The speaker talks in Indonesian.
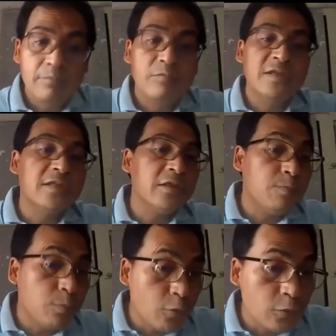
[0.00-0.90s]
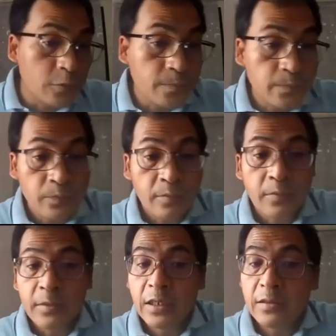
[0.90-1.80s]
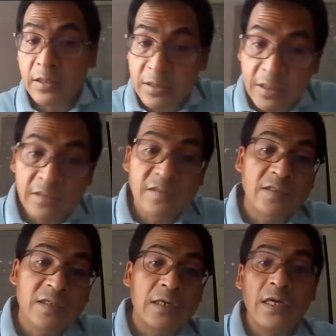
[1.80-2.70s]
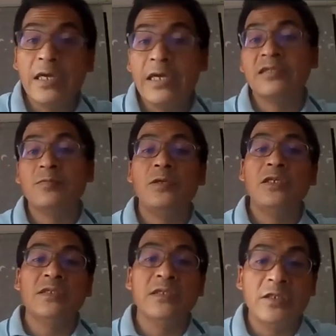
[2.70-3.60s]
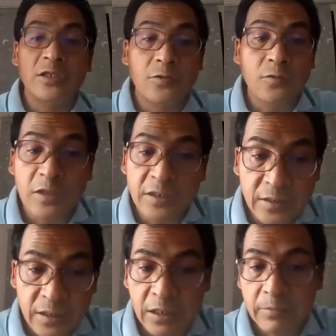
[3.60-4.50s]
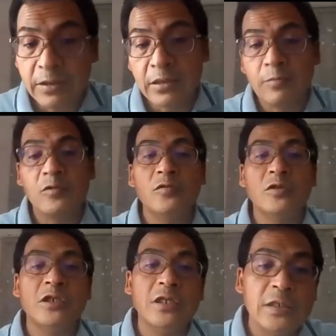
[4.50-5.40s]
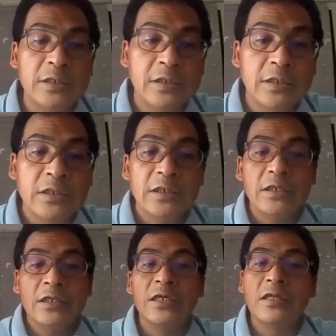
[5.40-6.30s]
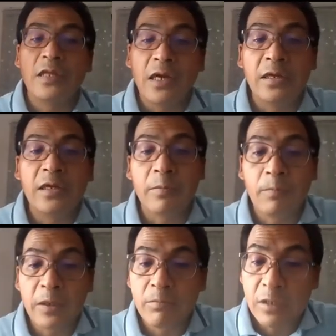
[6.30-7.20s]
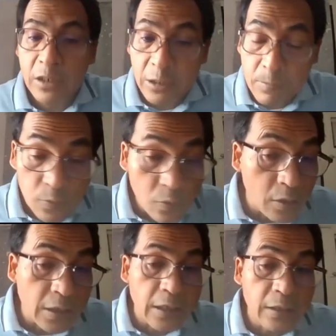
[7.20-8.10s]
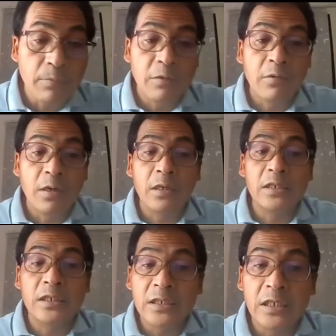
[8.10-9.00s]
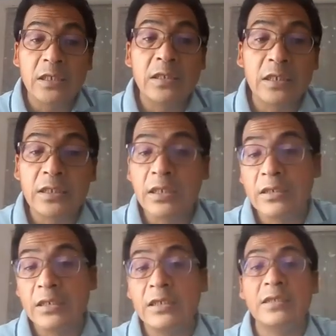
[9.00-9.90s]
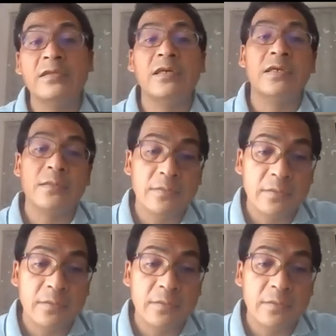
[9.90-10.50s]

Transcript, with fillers: Meskipun tidak secara eksplisit ditulis dalam kitab suci, kita dapat menyimpulkan bahwa dia tinggal di Nazaret.